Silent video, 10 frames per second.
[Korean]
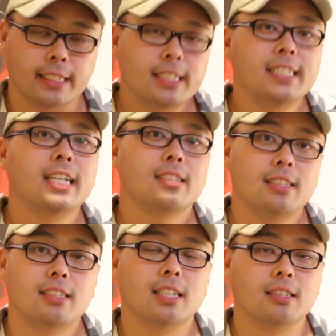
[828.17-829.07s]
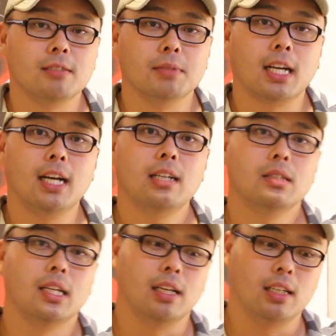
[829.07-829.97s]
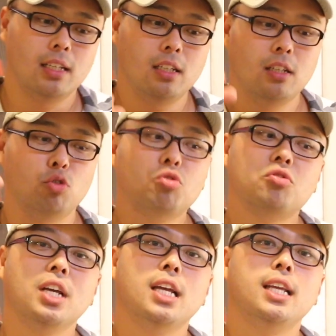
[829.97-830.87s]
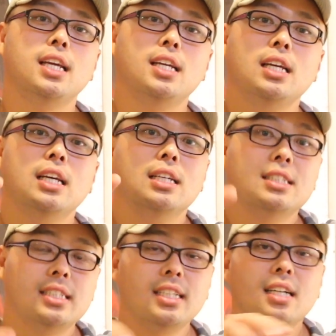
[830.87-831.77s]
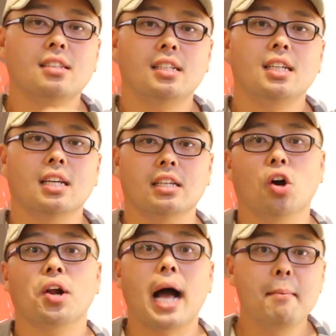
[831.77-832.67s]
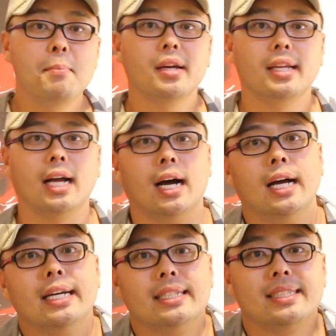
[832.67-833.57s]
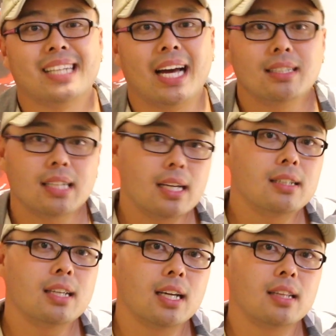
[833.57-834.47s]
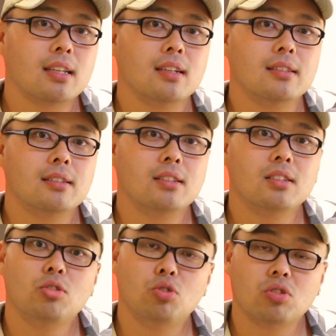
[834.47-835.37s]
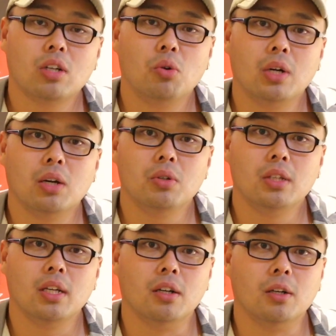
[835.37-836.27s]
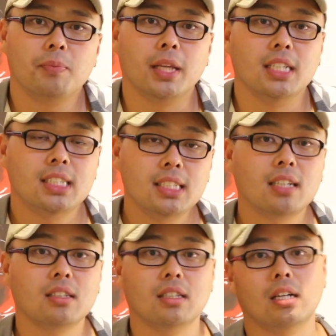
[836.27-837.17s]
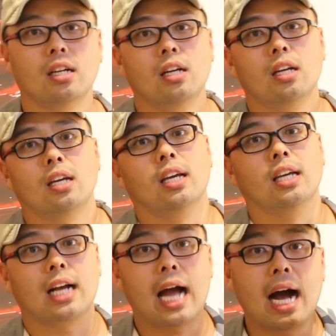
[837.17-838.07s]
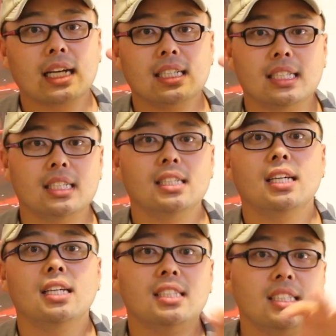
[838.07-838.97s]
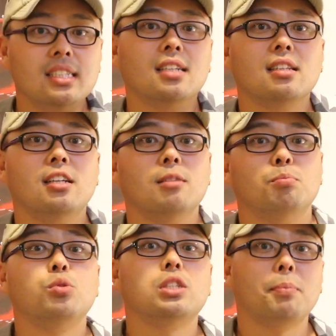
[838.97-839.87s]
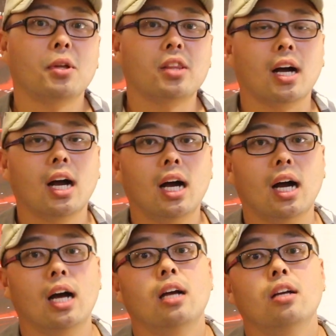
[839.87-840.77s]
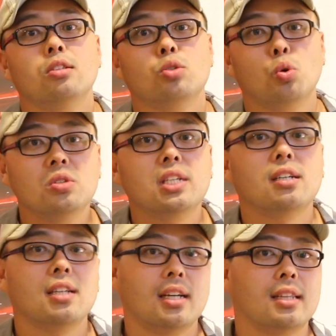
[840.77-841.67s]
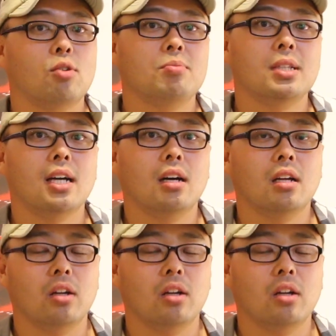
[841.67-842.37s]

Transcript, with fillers: 시장들이 있지 않습니까? 예, 이 유크레인의 시장들이 11명이나 사사를 당했다라는 그런 뉴스가 올라오고 있네요. 네, 시장들, 예, 각 시의 시장들이 붙잡혔다가 총살을 당했다고 합니다.